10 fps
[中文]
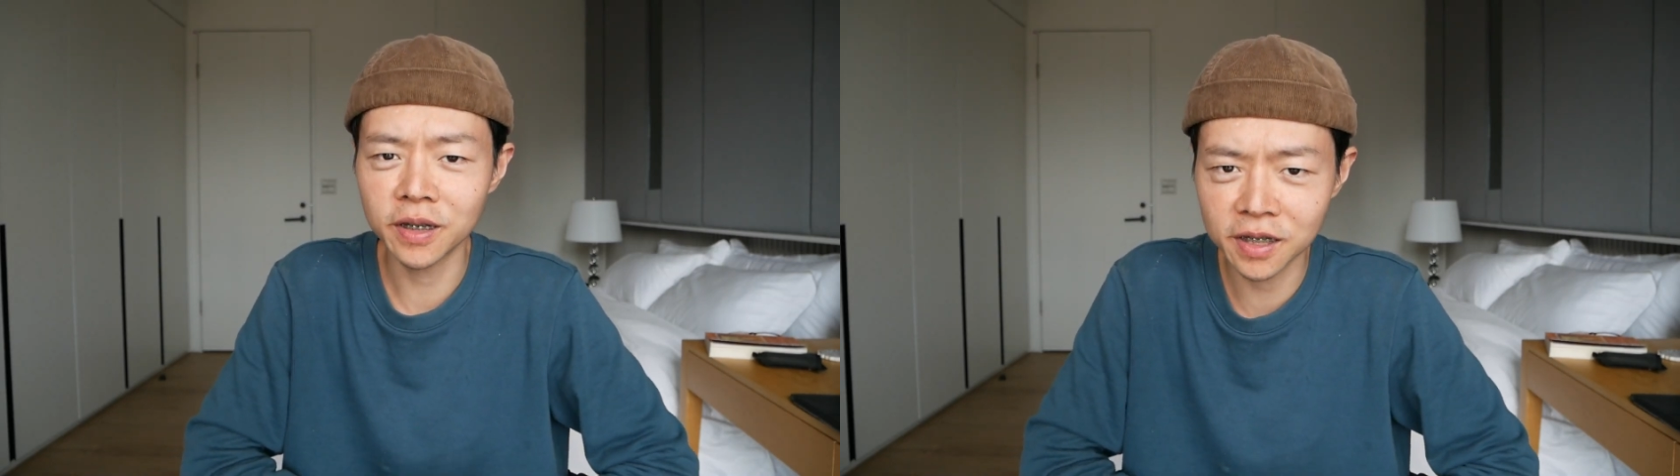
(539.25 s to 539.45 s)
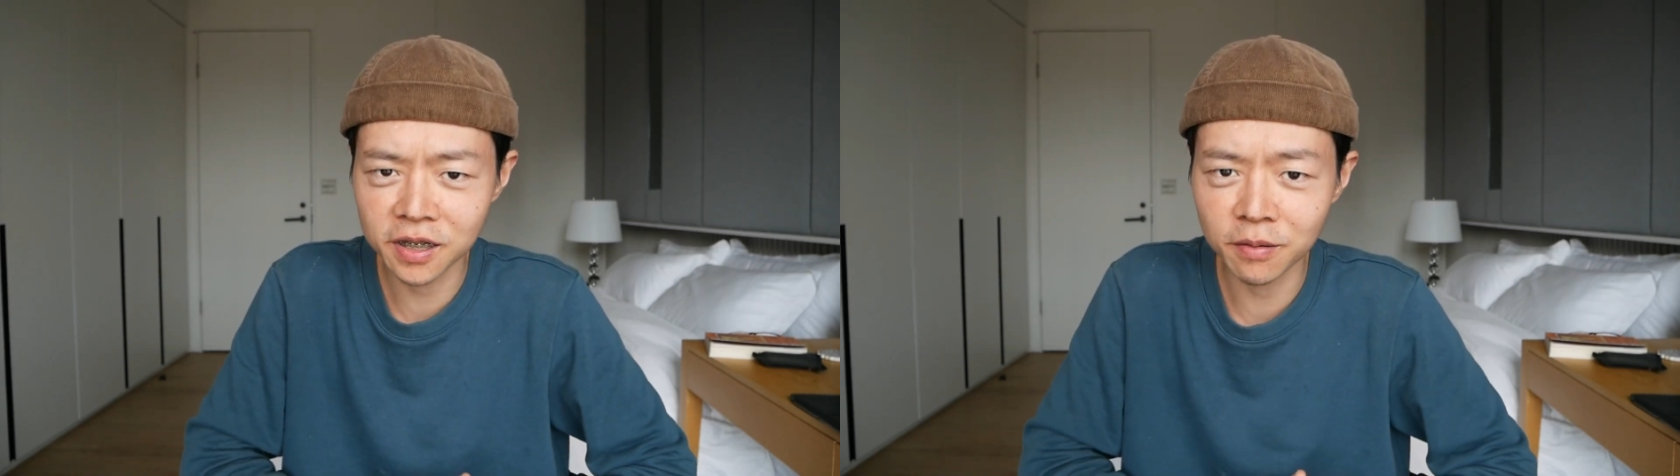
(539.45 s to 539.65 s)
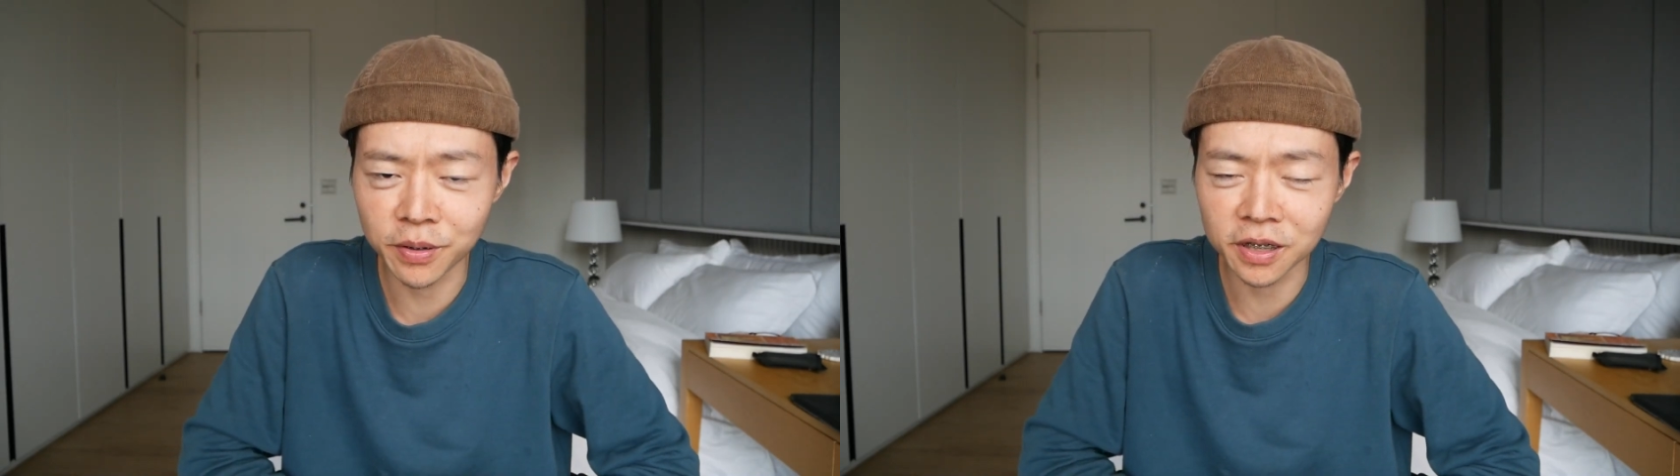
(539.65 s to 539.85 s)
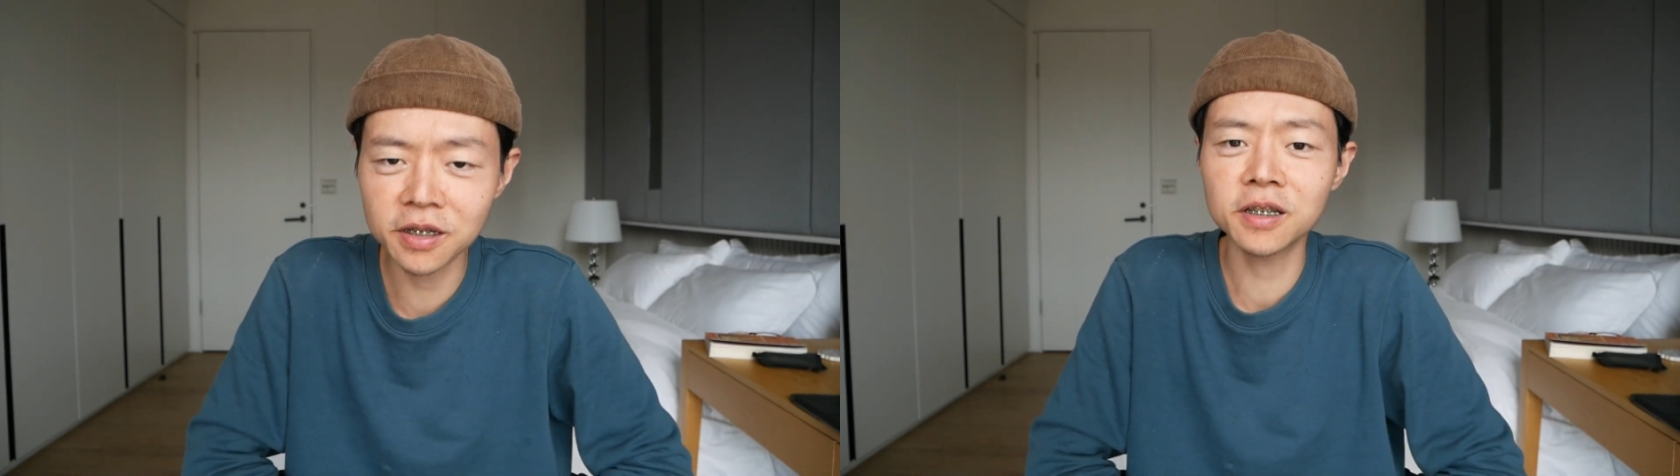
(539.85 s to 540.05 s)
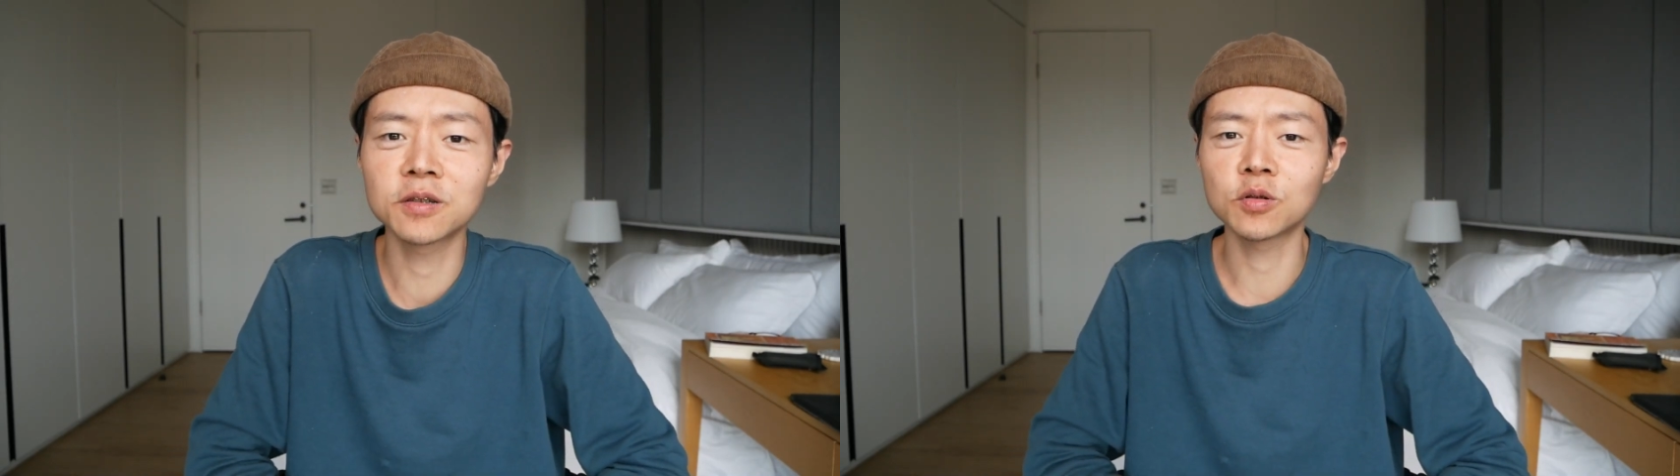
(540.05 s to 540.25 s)
内心的平
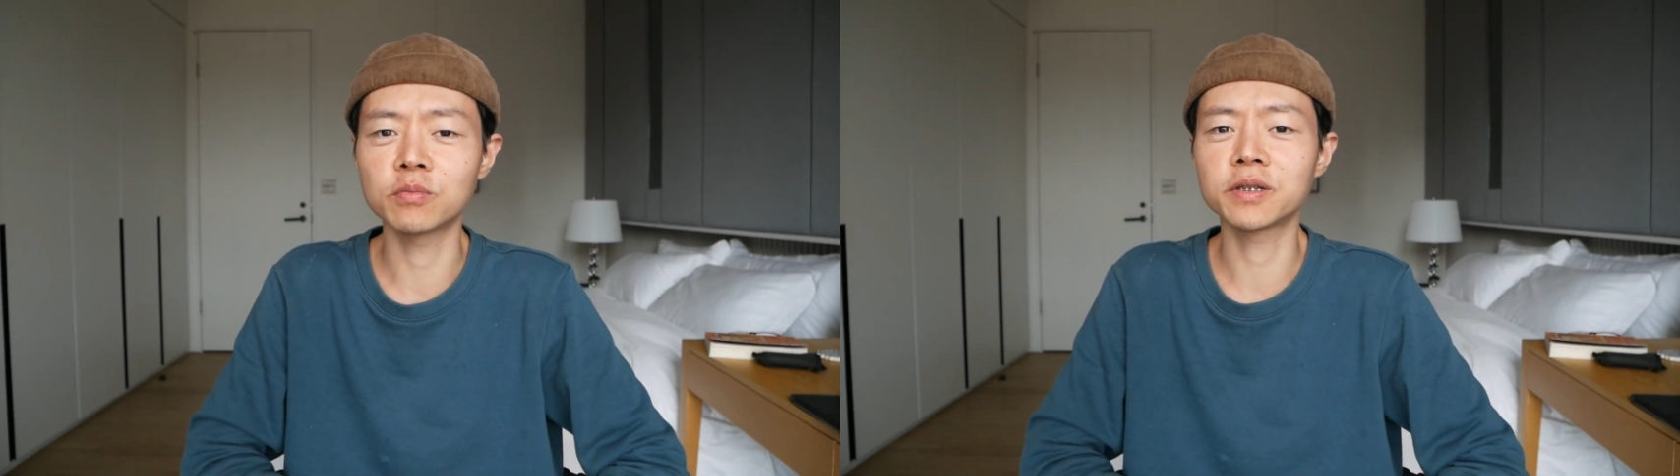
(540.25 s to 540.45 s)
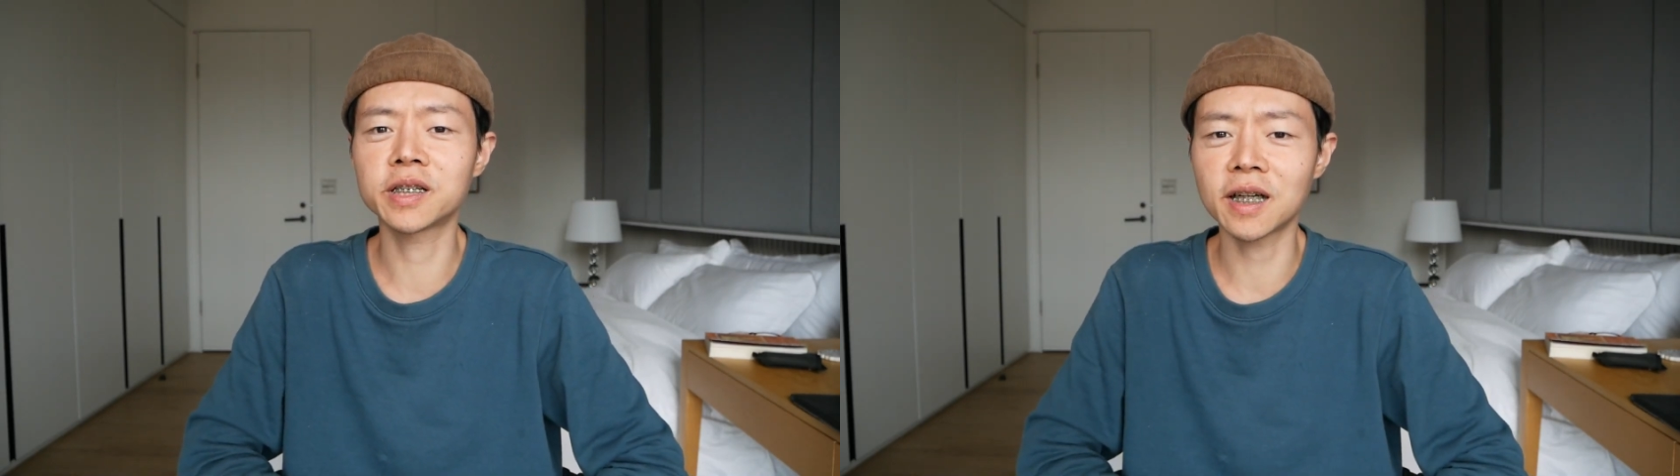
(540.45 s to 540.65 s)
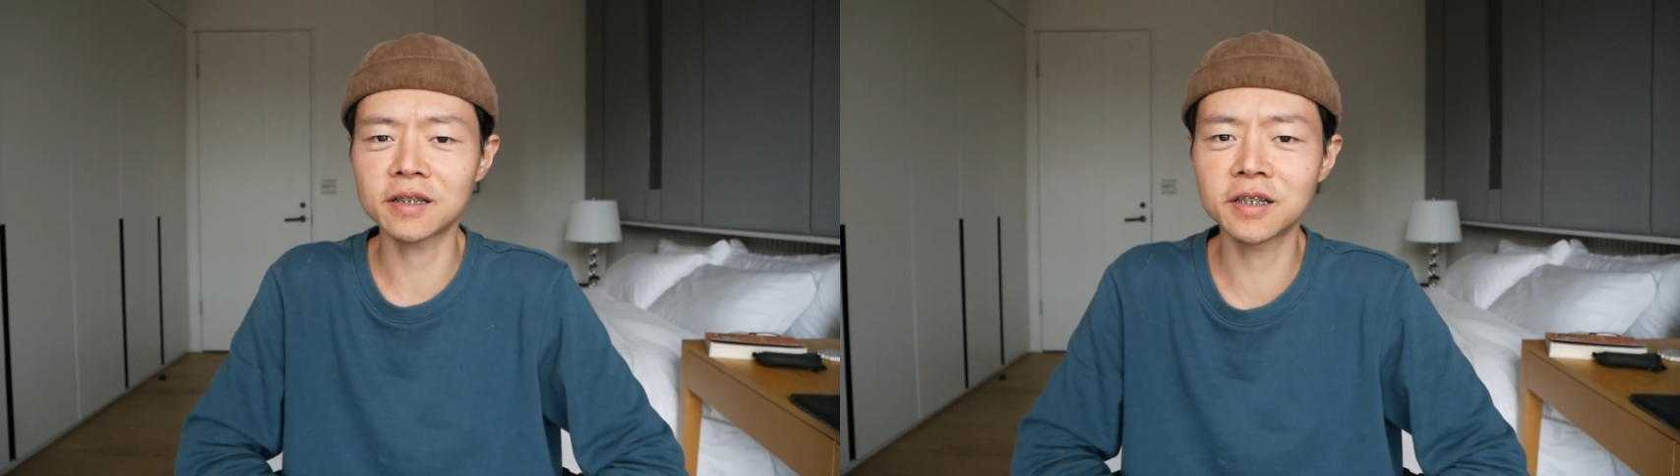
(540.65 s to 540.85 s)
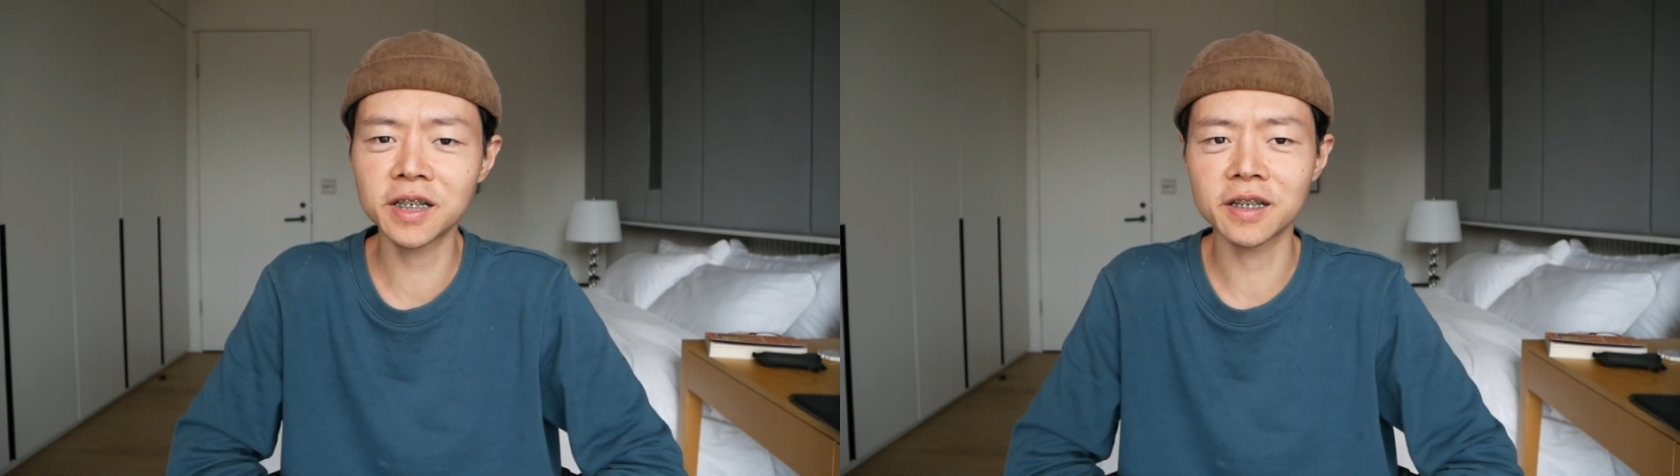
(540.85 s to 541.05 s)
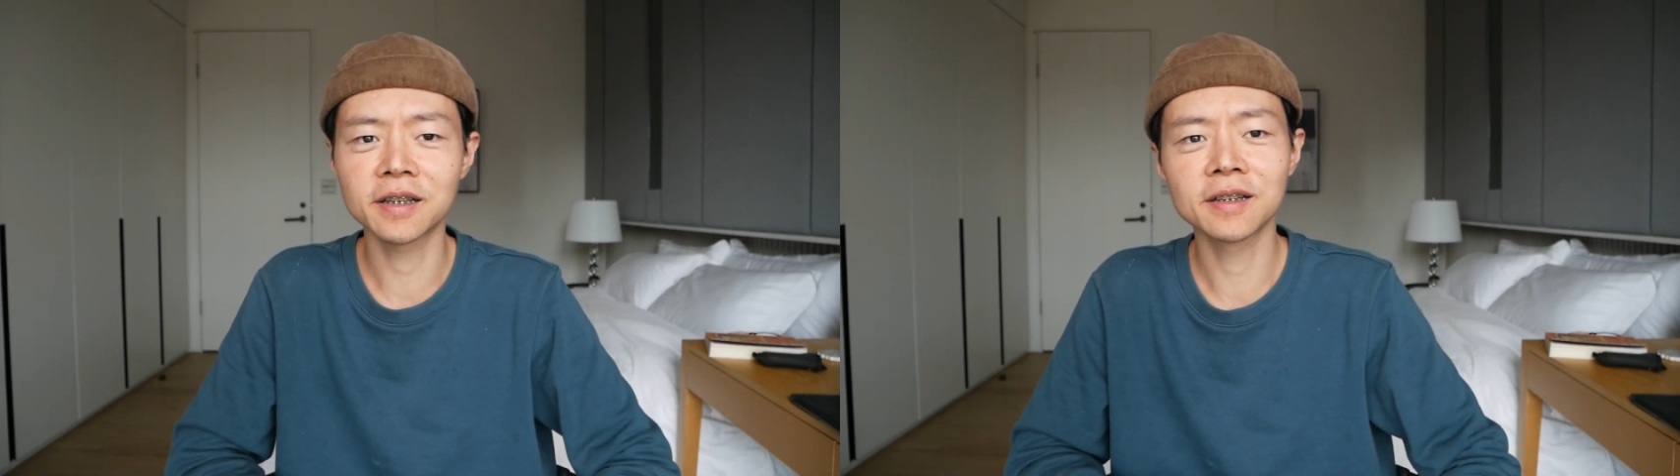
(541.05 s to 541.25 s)
静。我们下次
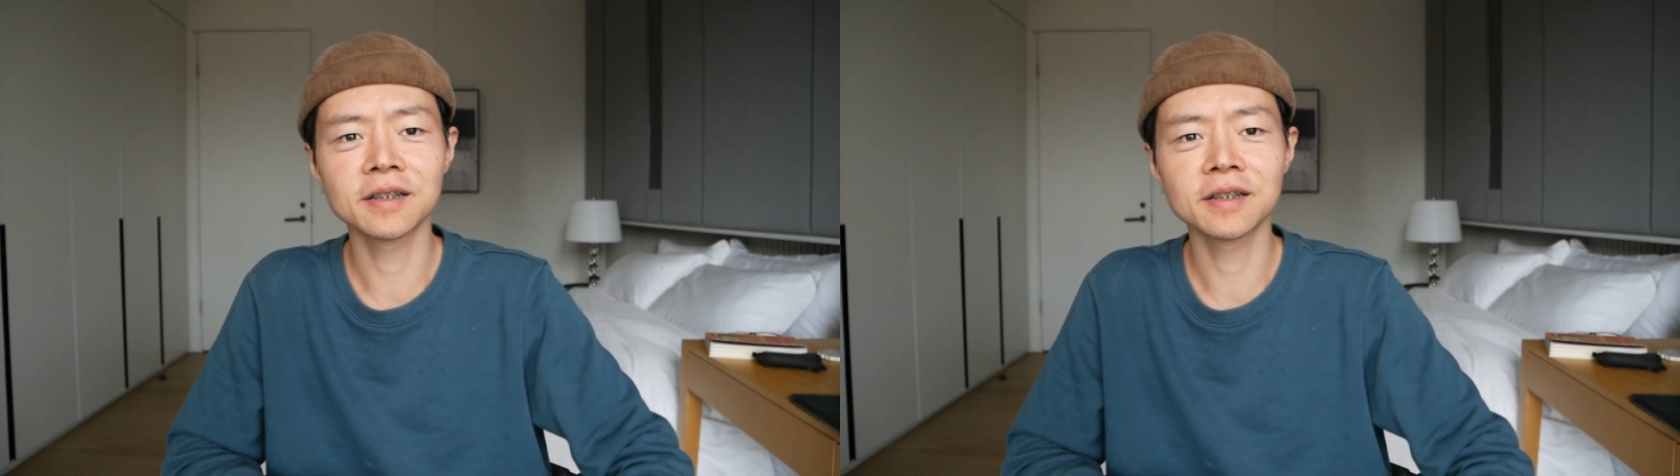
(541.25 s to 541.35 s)
见。